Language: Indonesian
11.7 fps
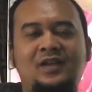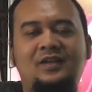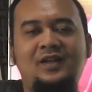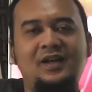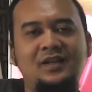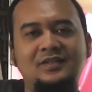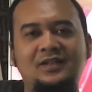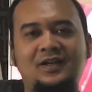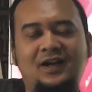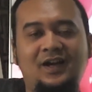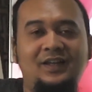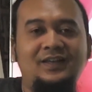Dan
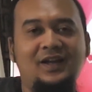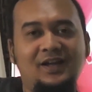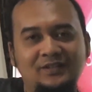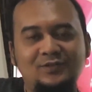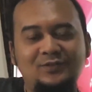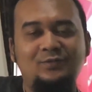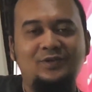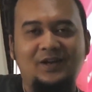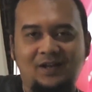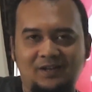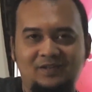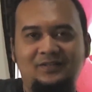jika kalian
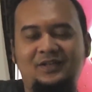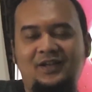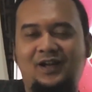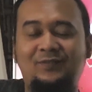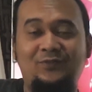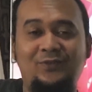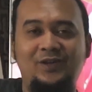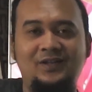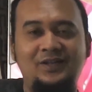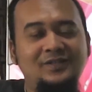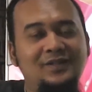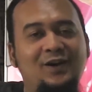suka dengan video
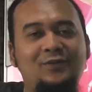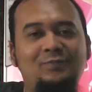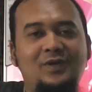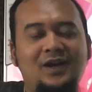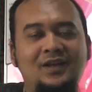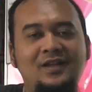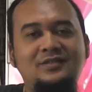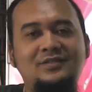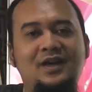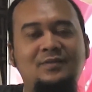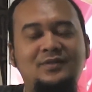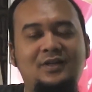ini, jangan lupa kalian
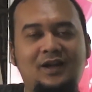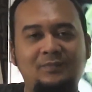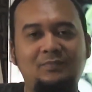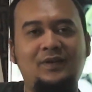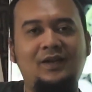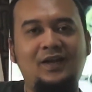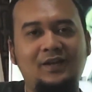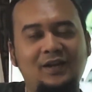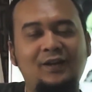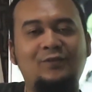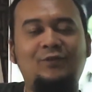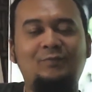subscribe, like,
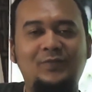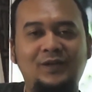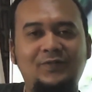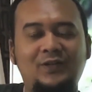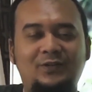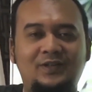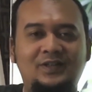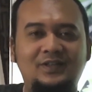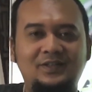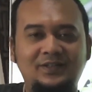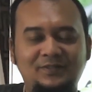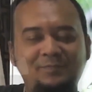and comment video
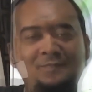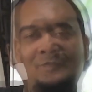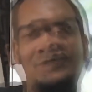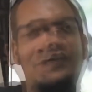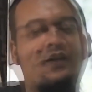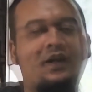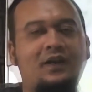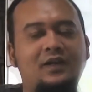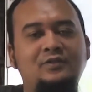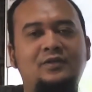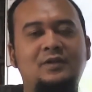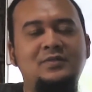ini.
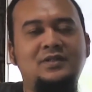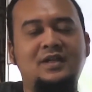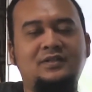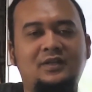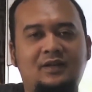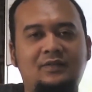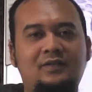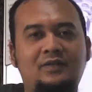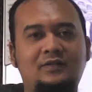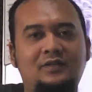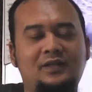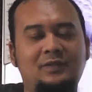Kalian juga bisa share
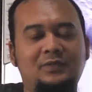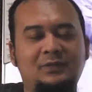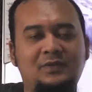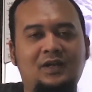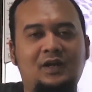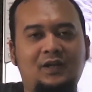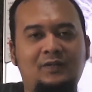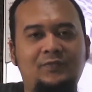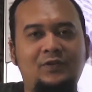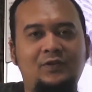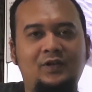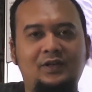ke teman-teman kalian
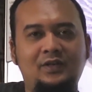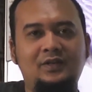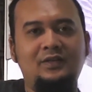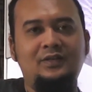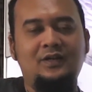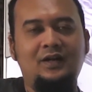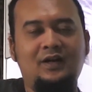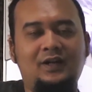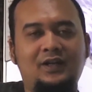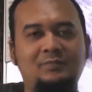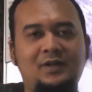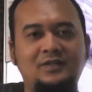video ini jika
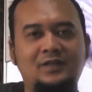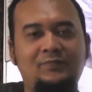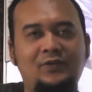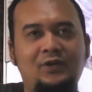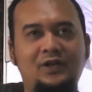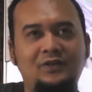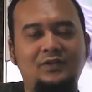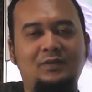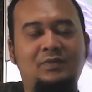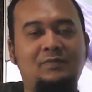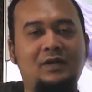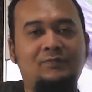kalian merasa video ini juga
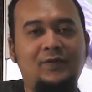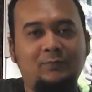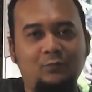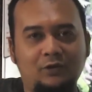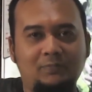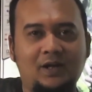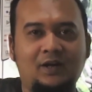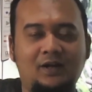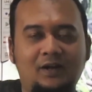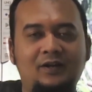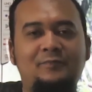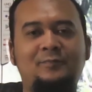bermanfaat buat
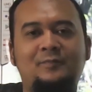mereka.